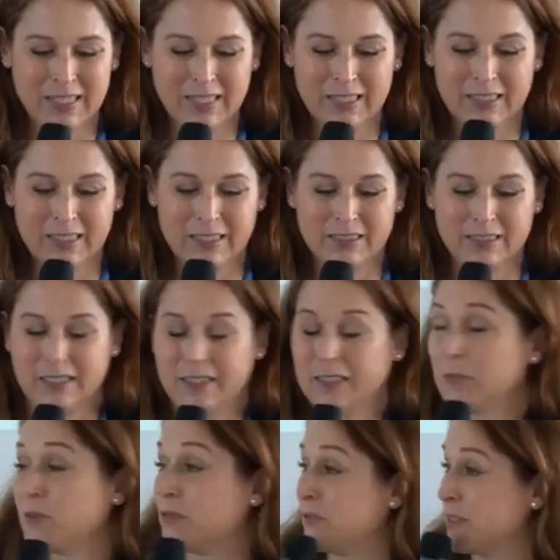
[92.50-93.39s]
Ja, Herr
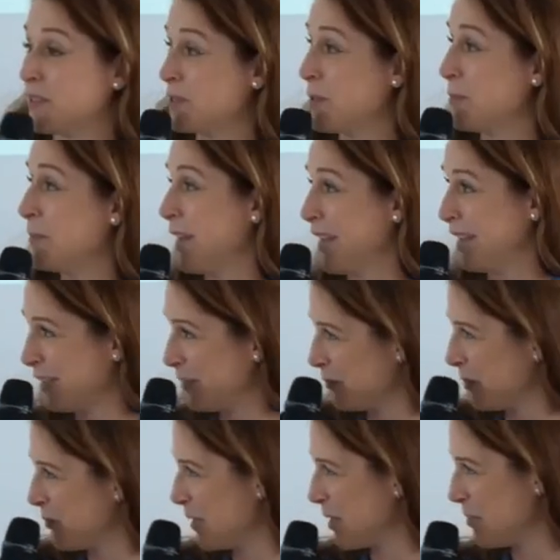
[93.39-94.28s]
Professor Merli,
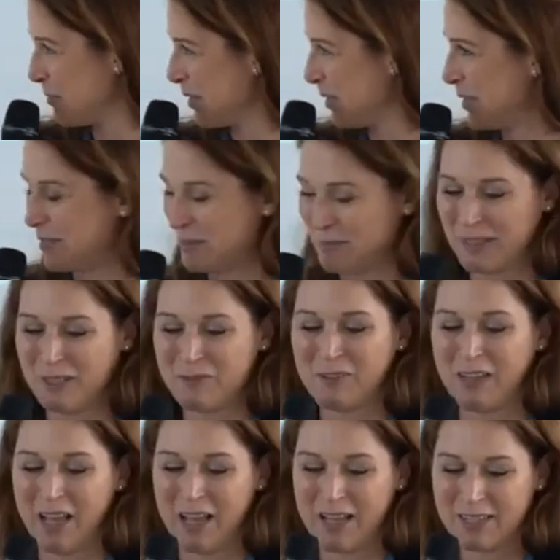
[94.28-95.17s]
wir werden mit Ihrem
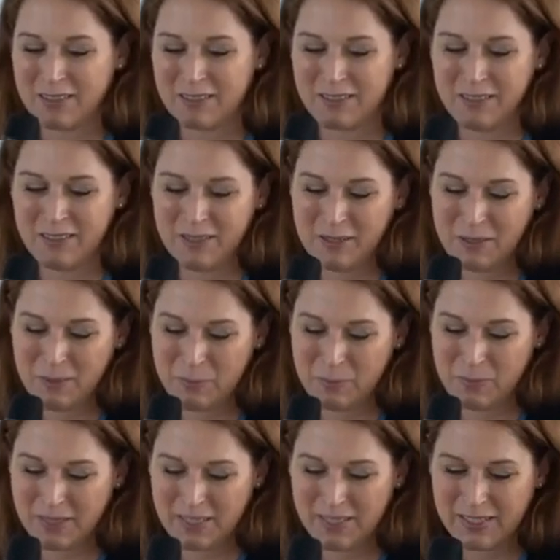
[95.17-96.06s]
Referat äh,
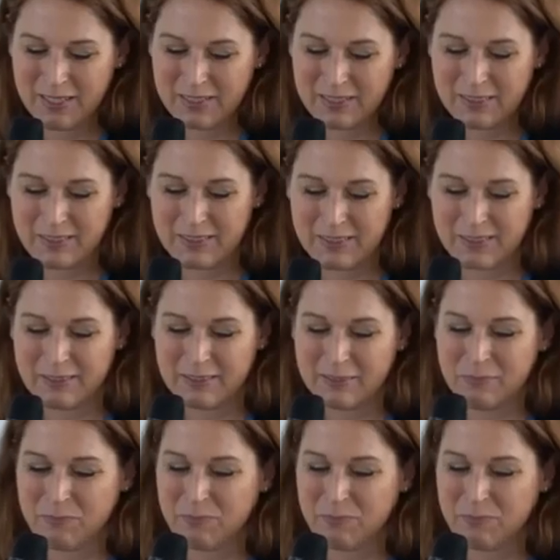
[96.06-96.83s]
beginnen. Ähm,